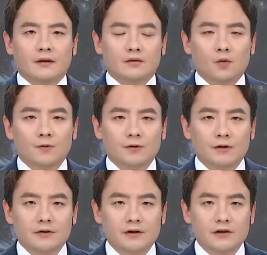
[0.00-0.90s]

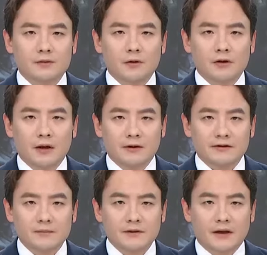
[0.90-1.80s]
총선이 70여일
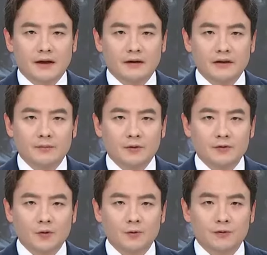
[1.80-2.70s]
남았습니다. 이번
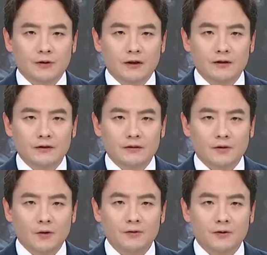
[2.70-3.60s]
총선에는
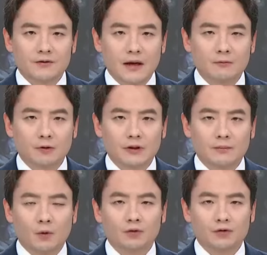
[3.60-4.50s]
선거 사무원이
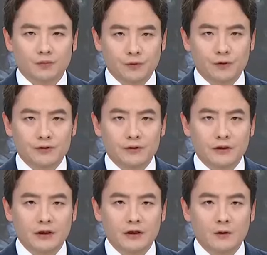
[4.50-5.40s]
모든 투표지를
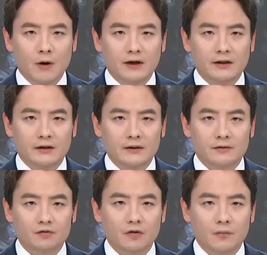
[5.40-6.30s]
일일이 확인하는
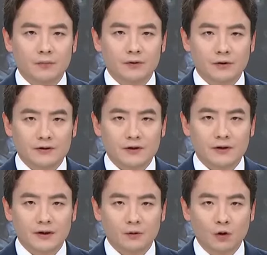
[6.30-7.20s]
수검표
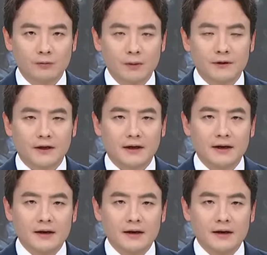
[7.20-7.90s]
절차가 도입됩니다.